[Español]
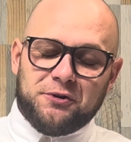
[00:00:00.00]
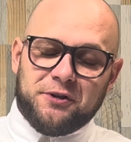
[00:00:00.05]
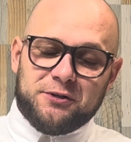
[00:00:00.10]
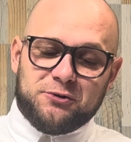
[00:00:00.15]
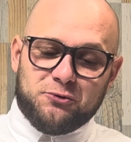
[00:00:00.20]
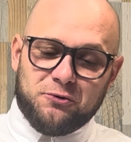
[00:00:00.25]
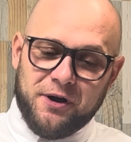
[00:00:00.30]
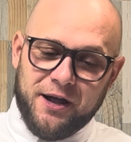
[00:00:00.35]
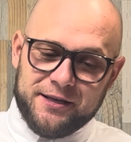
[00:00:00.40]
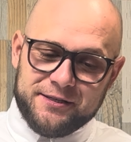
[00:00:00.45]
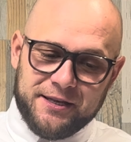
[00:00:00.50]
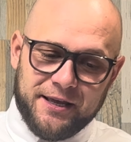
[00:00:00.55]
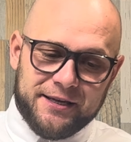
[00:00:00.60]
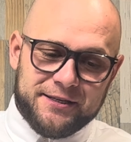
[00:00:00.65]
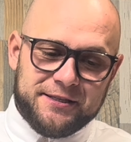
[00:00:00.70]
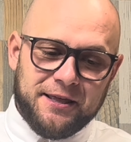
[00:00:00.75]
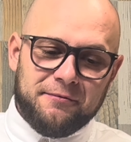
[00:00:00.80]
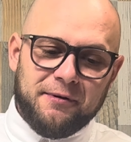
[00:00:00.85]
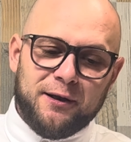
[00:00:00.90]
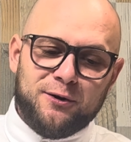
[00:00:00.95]
de su casa,
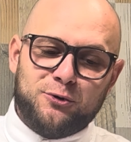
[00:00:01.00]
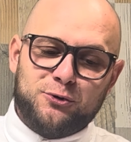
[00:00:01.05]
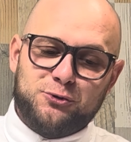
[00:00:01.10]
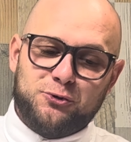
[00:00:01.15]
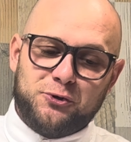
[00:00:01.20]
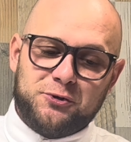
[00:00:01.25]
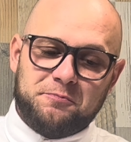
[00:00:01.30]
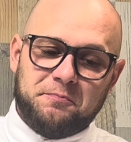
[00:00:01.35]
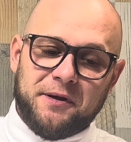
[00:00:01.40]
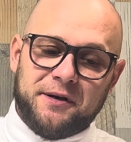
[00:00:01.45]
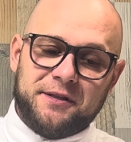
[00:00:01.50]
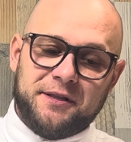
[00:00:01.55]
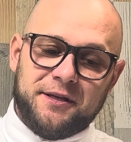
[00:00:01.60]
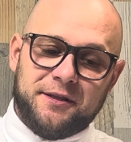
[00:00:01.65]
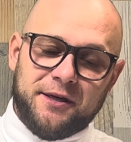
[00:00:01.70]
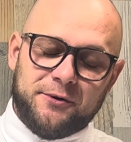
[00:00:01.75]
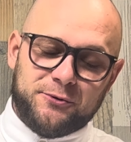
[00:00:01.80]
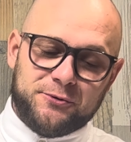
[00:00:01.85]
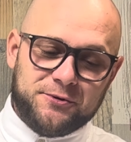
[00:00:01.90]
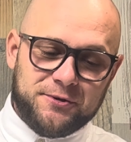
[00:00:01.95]
estaban los dos
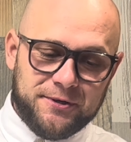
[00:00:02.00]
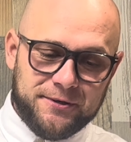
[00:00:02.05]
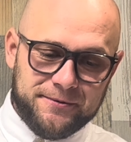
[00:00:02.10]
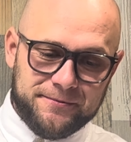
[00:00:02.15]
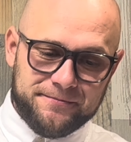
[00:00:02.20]
perdidos.